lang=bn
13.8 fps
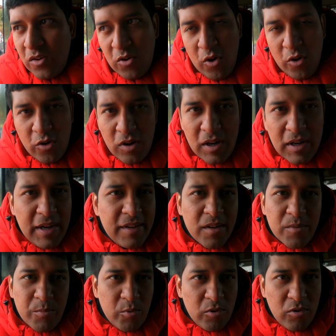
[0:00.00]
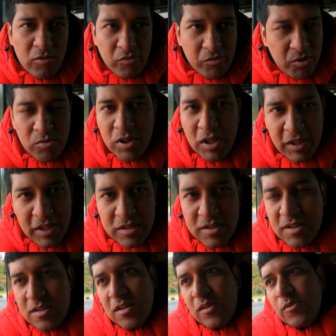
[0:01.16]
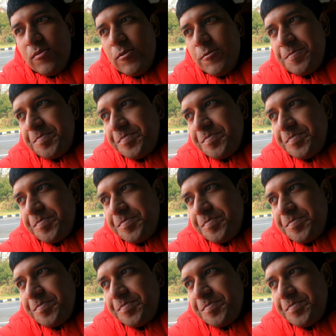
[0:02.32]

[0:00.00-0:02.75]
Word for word: গন্ডোলা রাইডের পুরো ভিউটা নেওয়ার চেষ্টা করব